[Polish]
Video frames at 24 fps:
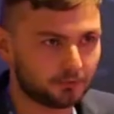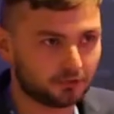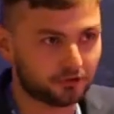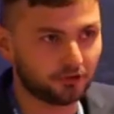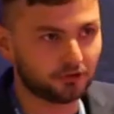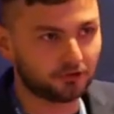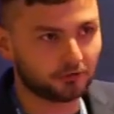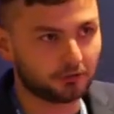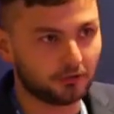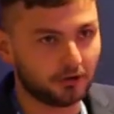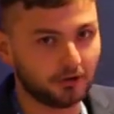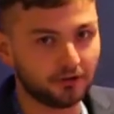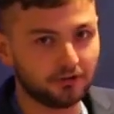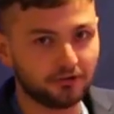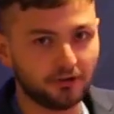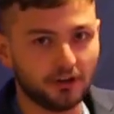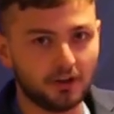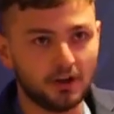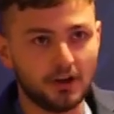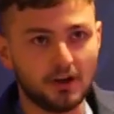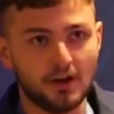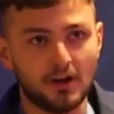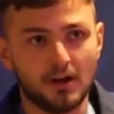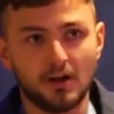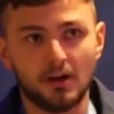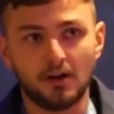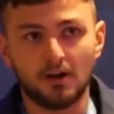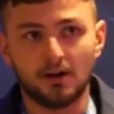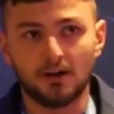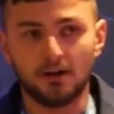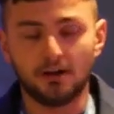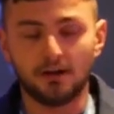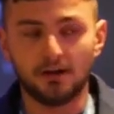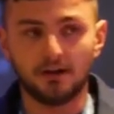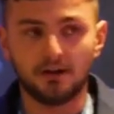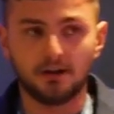przyszłość,
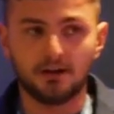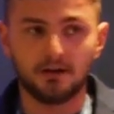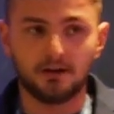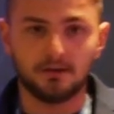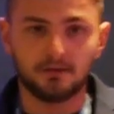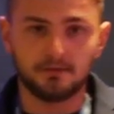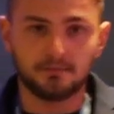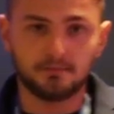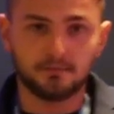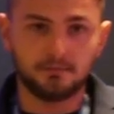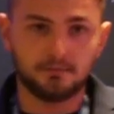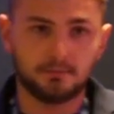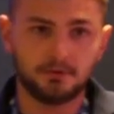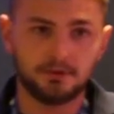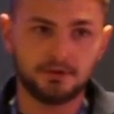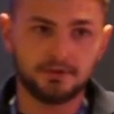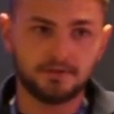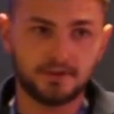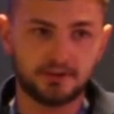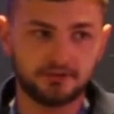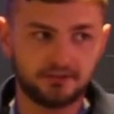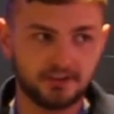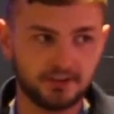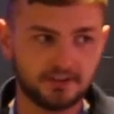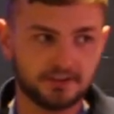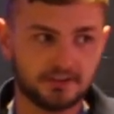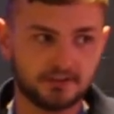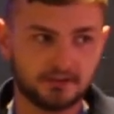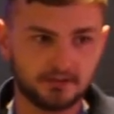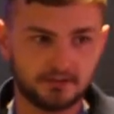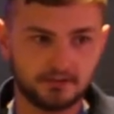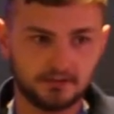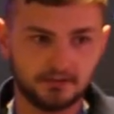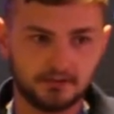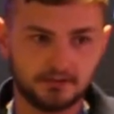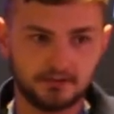yy, ponieważ
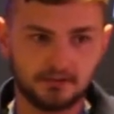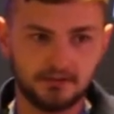jest,